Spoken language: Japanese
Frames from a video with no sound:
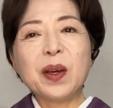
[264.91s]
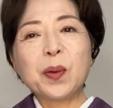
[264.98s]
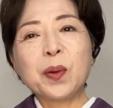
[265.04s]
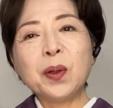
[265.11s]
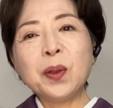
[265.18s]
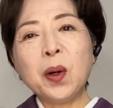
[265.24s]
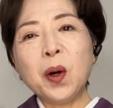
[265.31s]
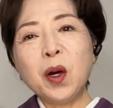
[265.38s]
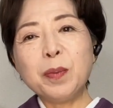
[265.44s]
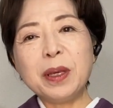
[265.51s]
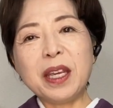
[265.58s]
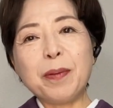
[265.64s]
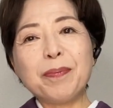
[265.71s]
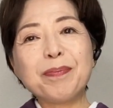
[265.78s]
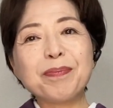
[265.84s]
この
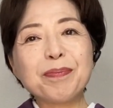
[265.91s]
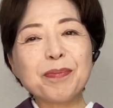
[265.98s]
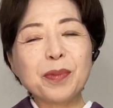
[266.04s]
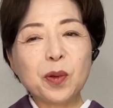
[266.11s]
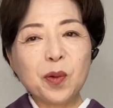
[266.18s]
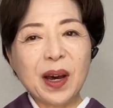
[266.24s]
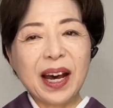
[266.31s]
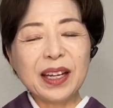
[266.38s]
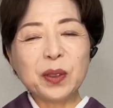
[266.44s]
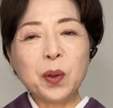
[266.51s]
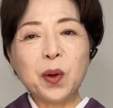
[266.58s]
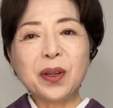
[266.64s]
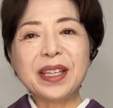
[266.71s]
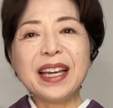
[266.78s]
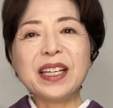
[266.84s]
帯は
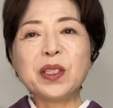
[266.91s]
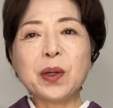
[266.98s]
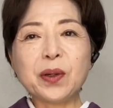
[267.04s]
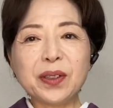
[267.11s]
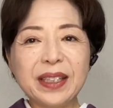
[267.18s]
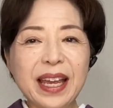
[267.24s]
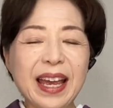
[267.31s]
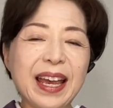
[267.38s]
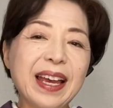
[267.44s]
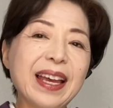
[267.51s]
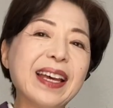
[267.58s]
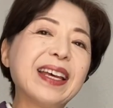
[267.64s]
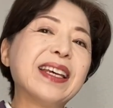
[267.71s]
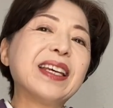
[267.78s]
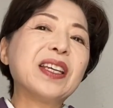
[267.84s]
同系色で